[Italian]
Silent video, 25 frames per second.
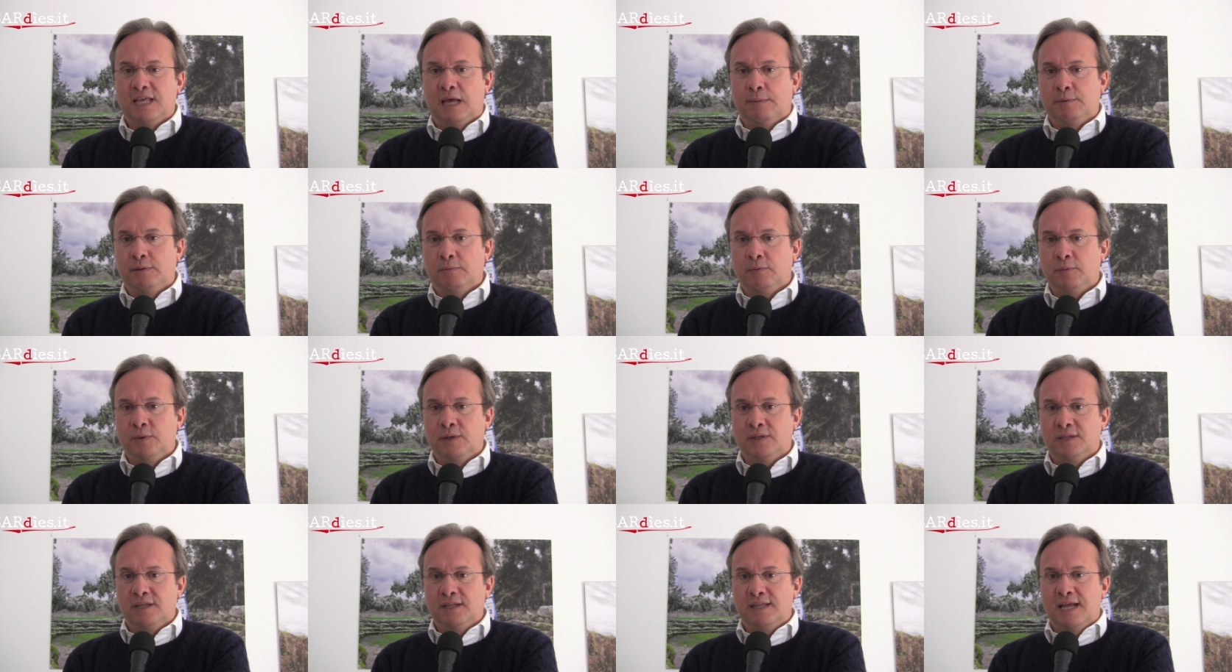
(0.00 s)
up, dei
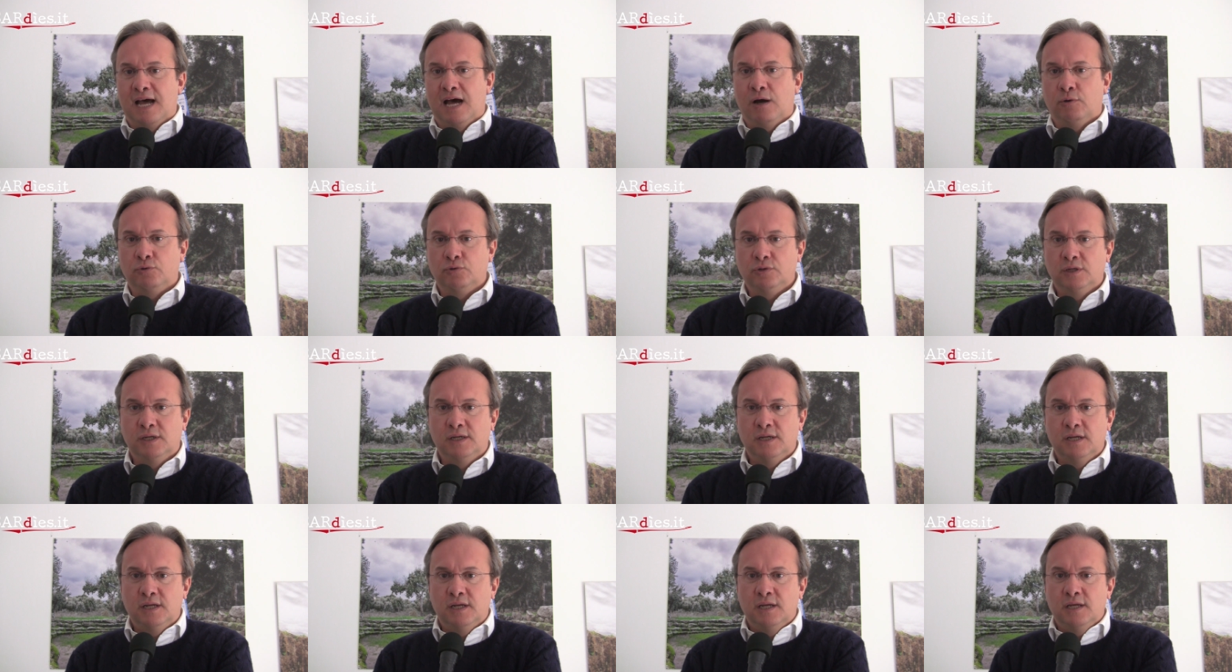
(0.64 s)
momenti down,
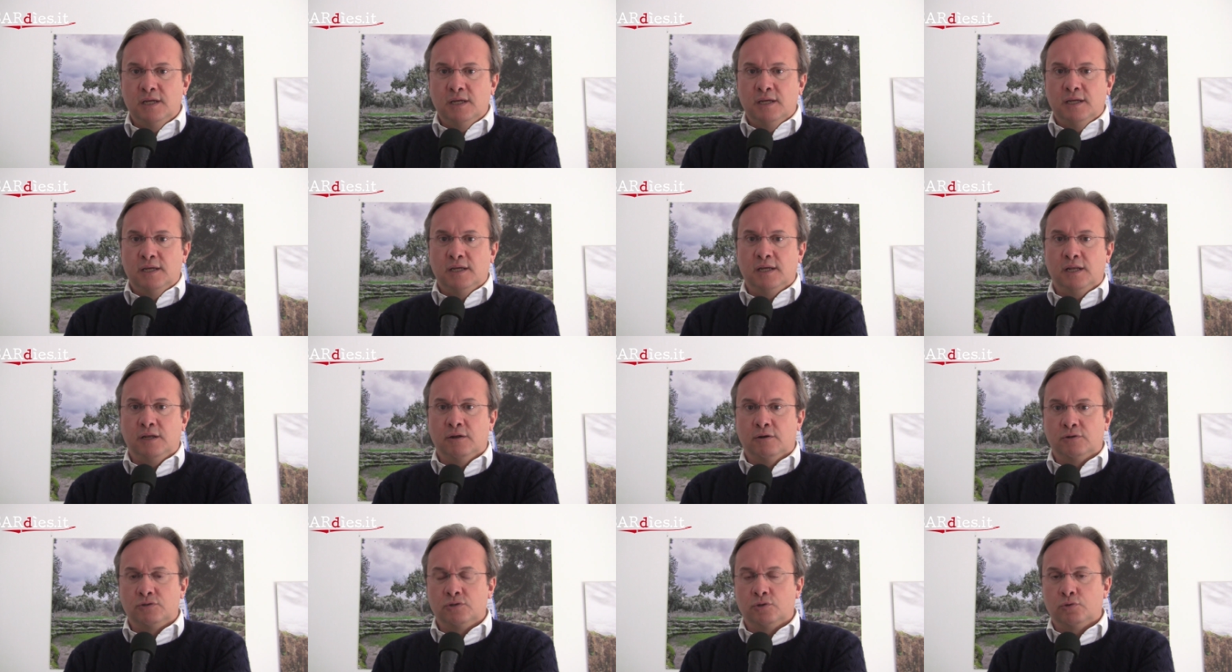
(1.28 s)
il
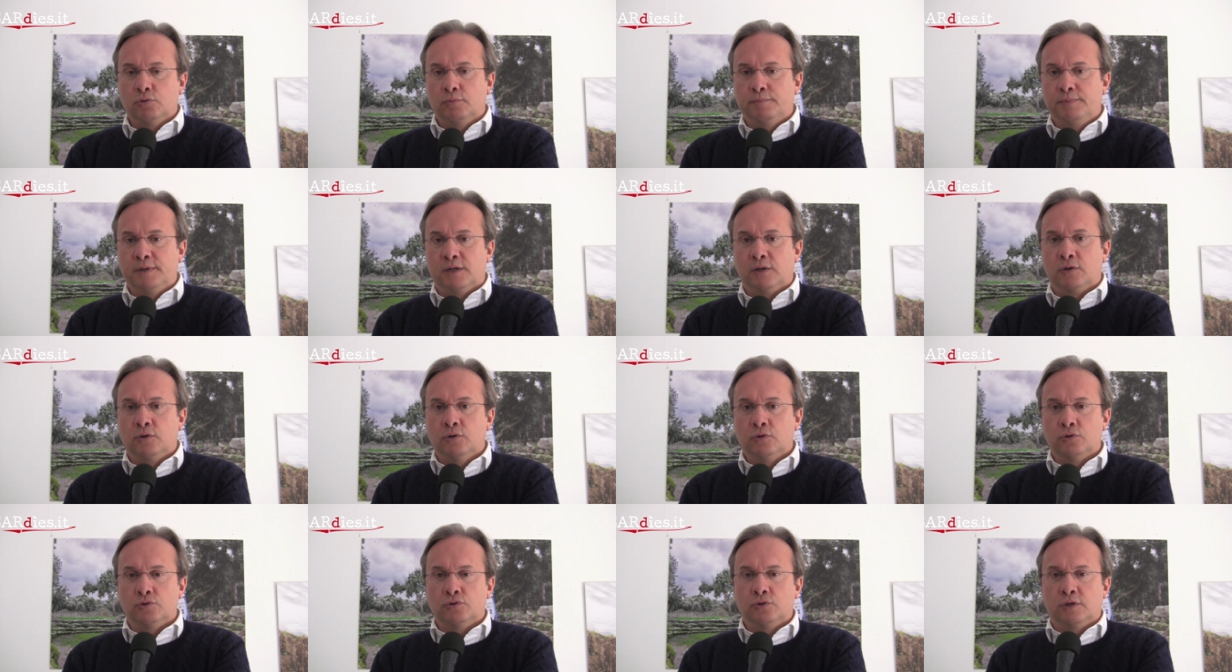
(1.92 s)
nostro è stato un
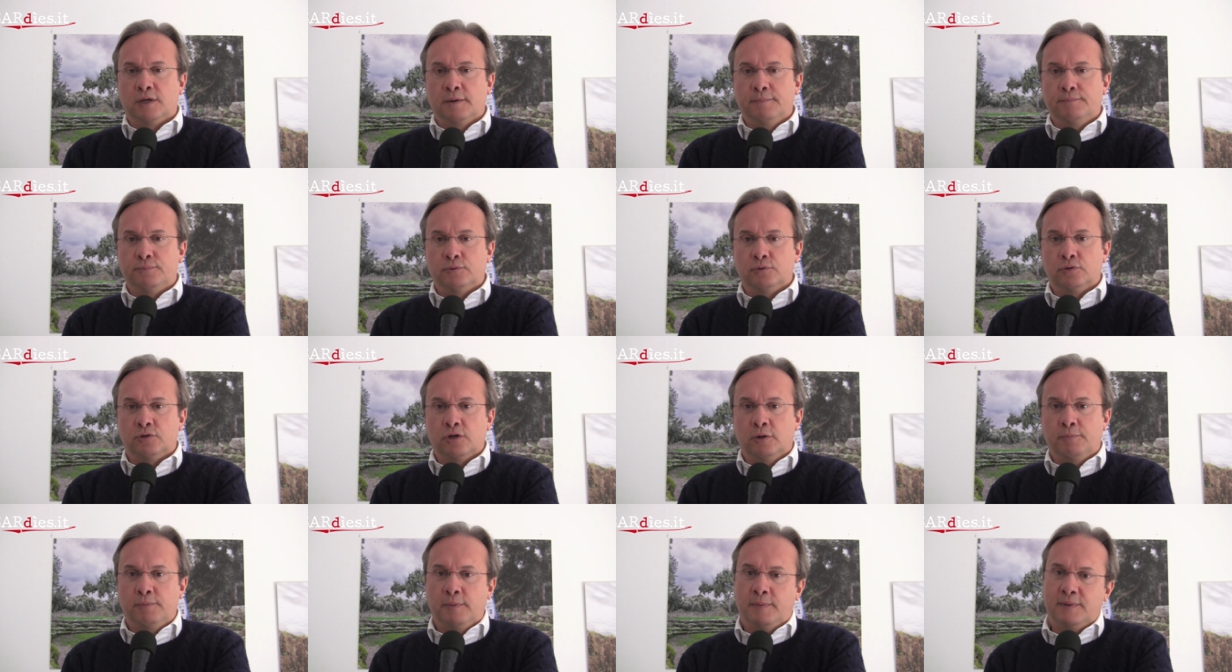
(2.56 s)
percorso che
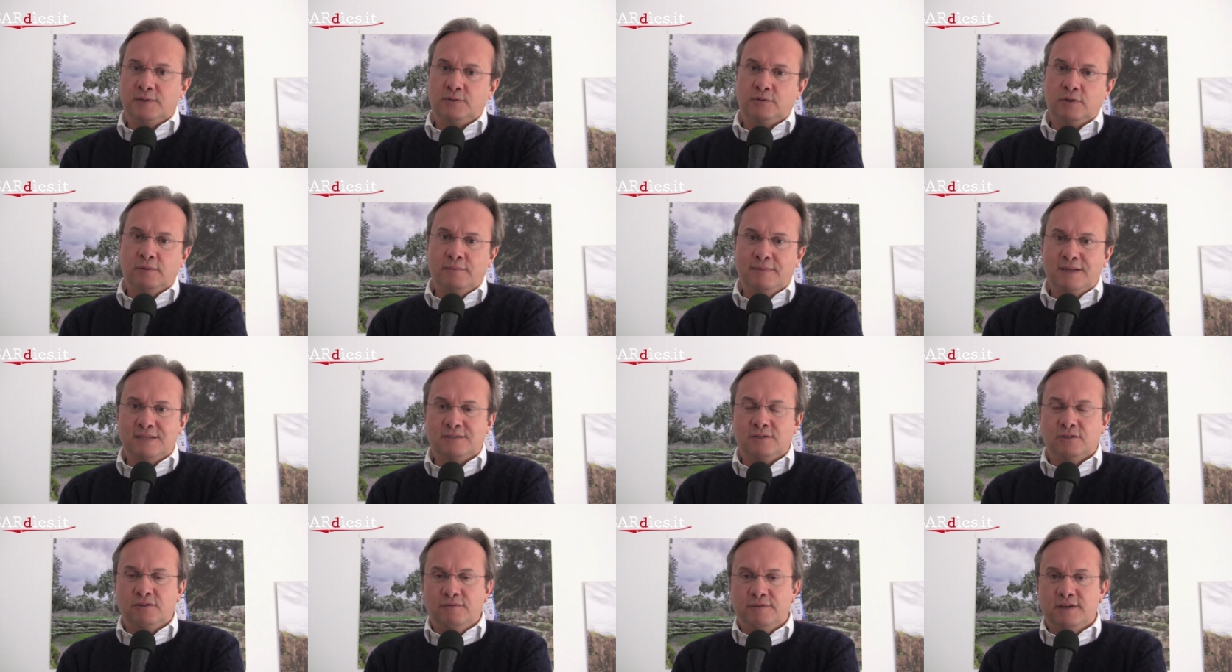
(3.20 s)
purtroppo è passato in
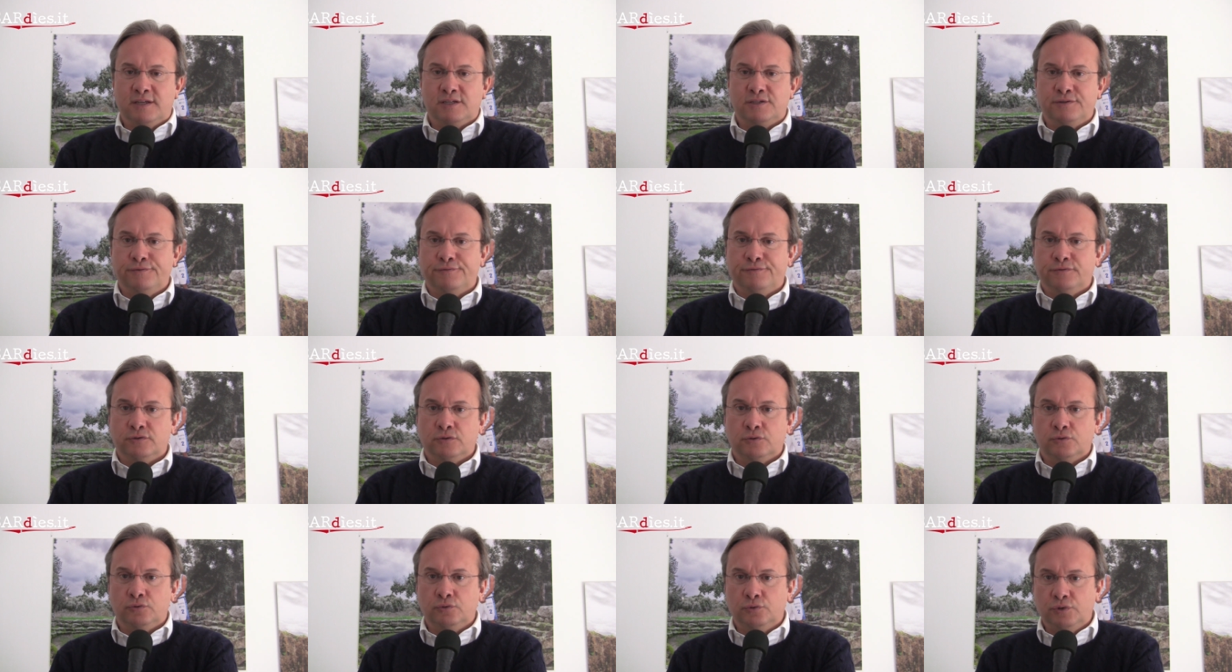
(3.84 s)
mezzo a diversi
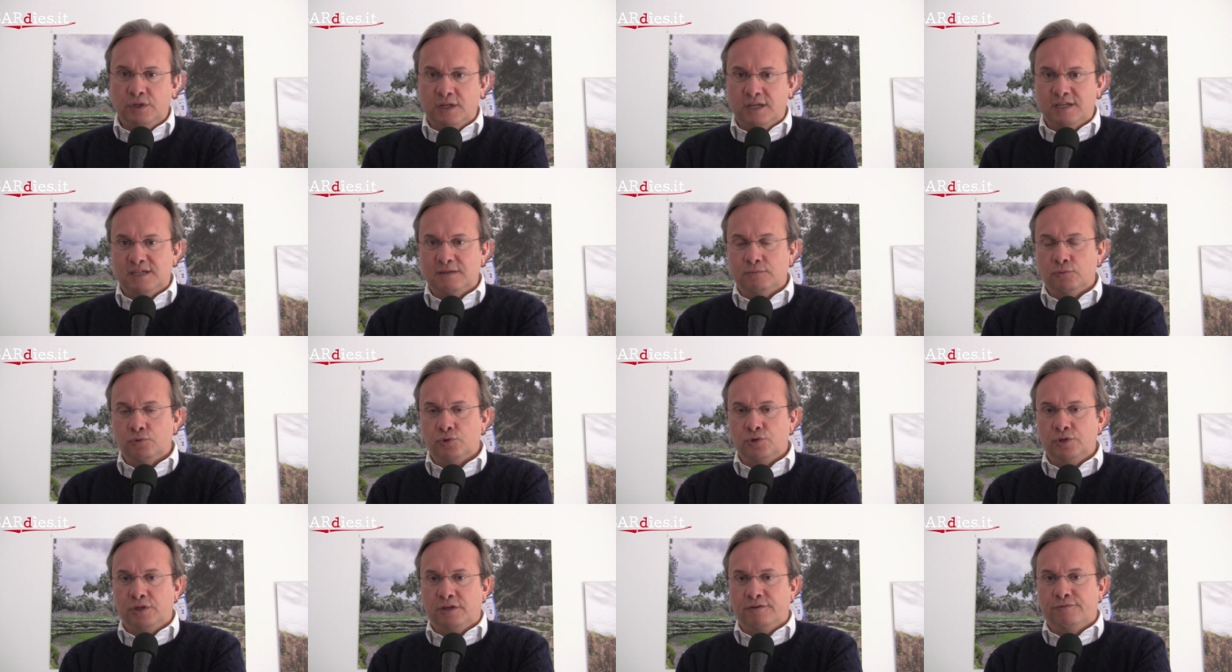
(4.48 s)
infortuni, ne siamo
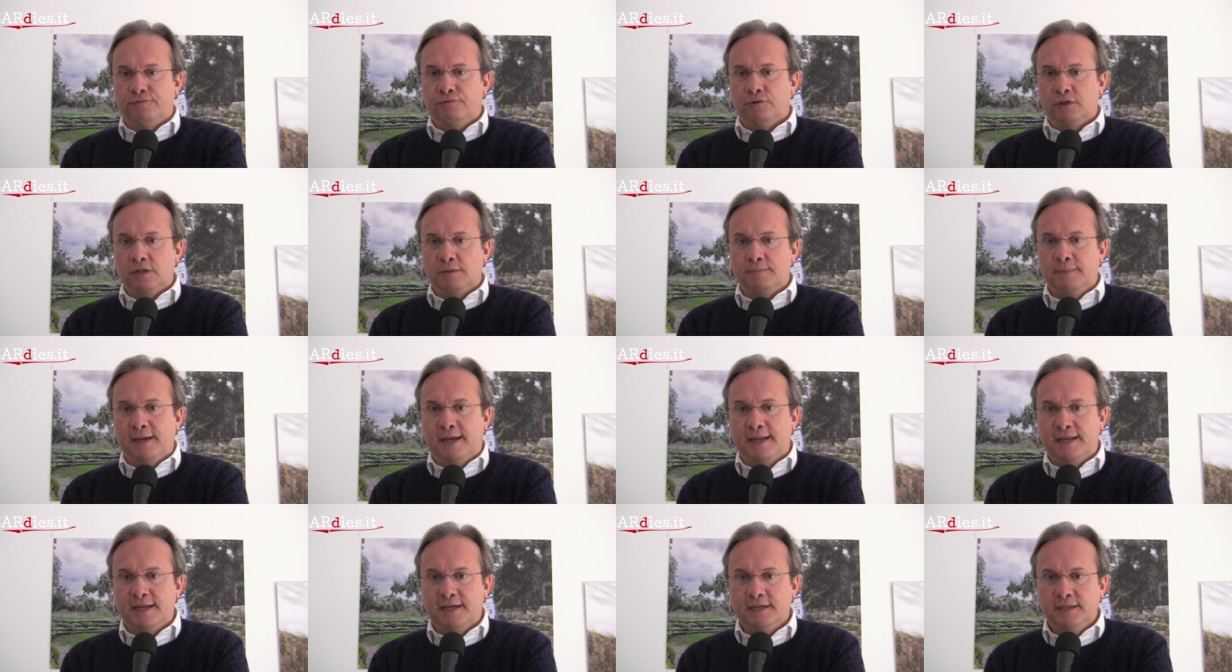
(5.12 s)
usciti fuori
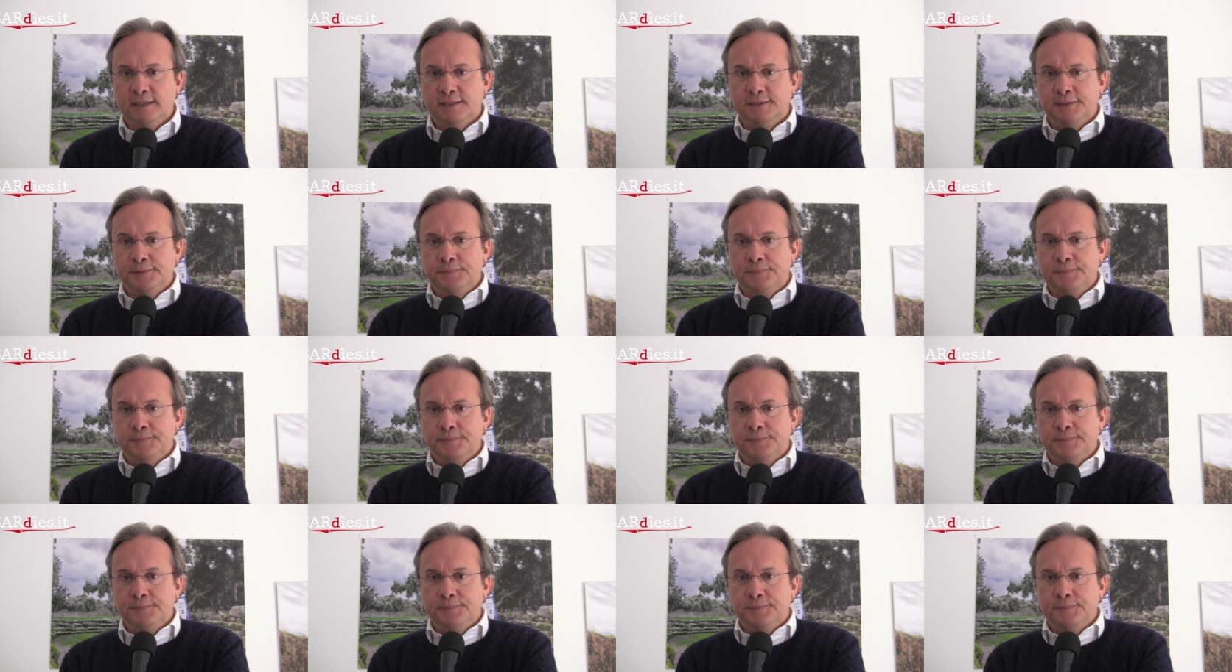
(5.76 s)
bene